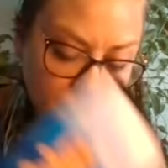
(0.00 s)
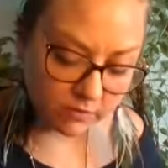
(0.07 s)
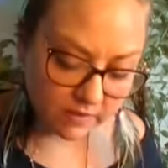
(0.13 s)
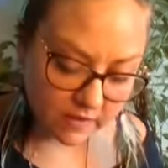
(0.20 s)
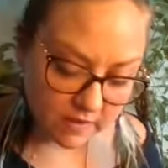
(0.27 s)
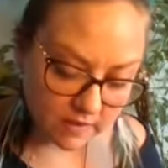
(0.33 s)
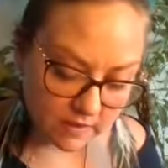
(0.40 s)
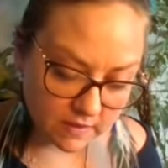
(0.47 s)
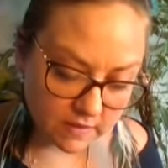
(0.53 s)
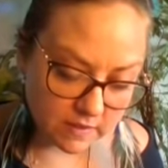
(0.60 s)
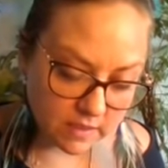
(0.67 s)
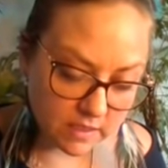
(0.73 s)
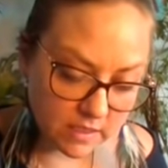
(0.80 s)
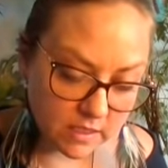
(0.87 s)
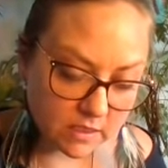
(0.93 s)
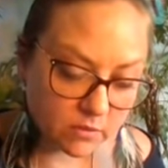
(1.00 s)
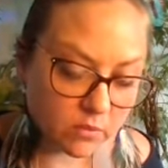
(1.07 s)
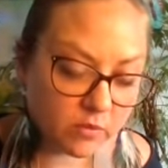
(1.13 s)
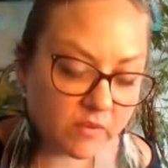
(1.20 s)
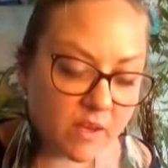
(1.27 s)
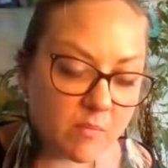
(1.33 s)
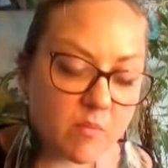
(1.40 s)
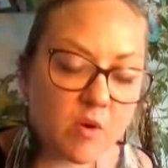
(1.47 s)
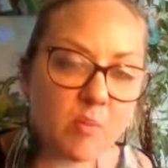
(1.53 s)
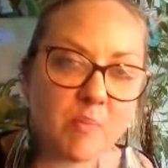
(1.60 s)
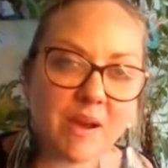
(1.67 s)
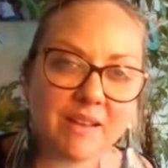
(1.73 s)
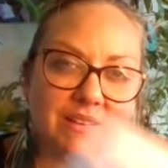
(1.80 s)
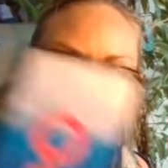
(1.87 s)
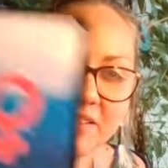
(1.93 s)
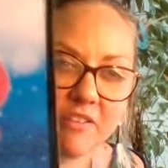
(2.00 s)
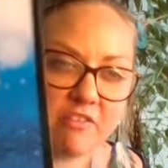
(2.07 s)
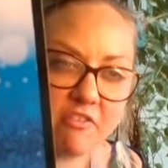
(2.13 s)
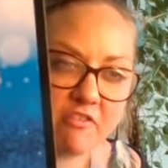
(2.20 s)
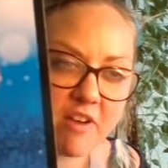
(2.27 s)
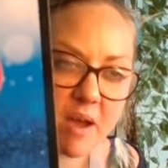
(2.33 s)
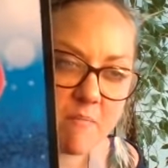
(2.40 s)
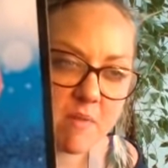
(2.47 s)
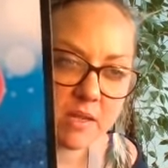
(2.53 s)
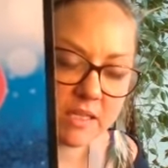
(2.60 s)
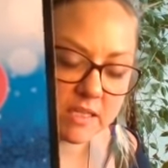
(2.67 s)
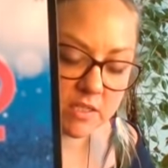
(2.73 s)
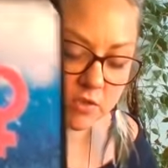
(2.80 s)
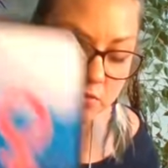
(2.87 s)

qui ont été signés notamment par des femmes qui